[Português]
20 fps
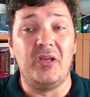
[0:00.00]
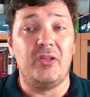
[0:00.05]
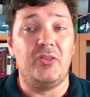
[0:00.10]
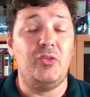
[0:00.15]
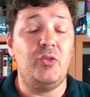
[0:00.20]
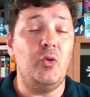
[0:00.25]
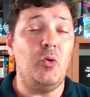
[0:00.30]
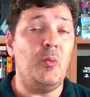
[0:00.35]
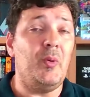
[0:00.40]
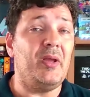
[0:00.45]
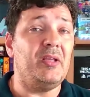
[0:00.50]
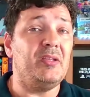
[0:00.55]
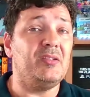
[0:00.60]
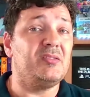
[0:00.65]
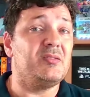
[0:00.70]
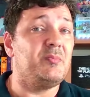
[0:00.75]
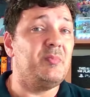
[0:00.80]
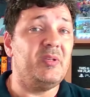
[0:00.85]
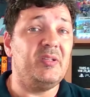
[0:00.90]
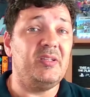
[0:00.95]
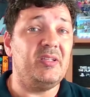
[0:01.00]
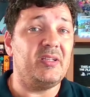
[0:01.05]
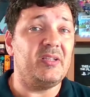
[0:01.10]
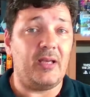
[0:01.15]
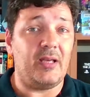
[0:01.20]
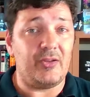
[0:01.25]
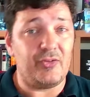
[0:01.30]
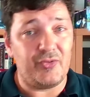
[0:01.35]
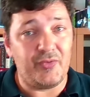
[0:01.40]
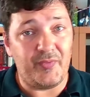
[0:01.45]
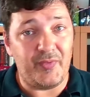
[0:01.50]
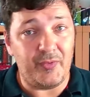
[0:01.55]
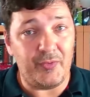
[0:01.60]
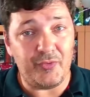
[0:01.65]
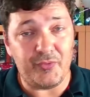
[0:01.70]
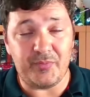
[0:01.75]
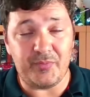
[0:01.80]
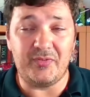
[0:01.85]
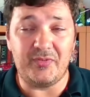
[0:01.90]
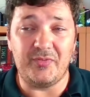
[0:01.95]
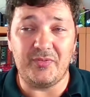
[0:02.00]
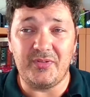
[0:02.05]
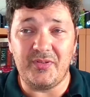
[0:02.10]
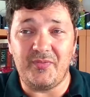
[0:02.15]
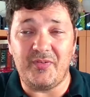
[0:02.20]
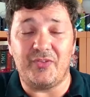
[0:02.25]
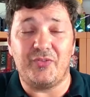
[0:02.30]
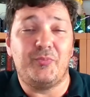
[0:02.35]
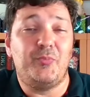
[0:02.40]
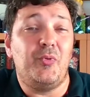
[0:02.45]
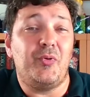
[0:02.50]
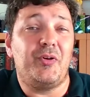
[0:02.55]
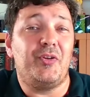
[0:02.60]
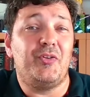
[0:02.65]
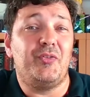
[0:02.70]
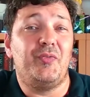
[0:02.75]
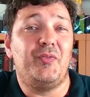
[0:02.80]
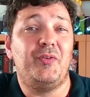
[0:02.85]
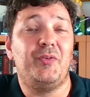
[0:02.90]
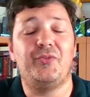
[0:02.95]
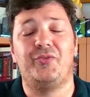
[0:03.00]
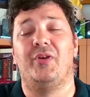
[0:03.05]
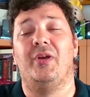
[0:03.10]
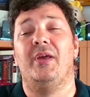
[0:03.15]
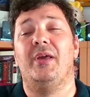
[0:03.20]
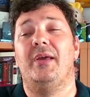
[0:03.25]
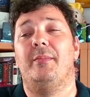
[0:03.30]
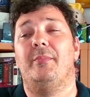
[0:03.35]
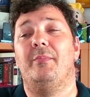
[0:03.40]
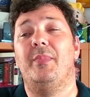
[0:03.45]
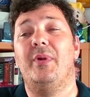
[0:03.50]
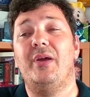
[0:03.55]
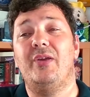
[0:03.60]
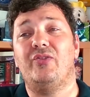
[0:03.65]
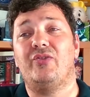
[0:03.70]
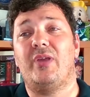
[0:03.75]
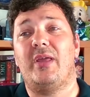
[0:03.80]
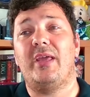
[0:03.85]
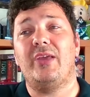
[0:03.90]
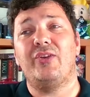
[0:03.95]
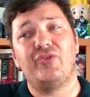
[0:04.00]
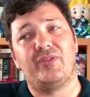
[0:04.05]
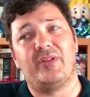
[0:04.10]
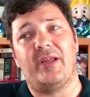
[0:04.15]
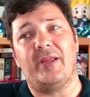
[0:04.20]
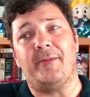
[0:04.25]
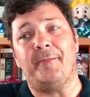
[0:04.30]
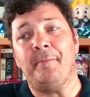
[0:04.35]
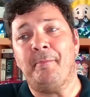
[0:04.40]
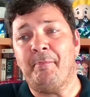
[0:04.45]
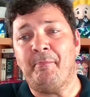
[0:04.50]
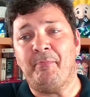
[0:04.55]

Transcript: não é isso que me indica as views, portanto se eu tivesse poucas views, mas é estranho.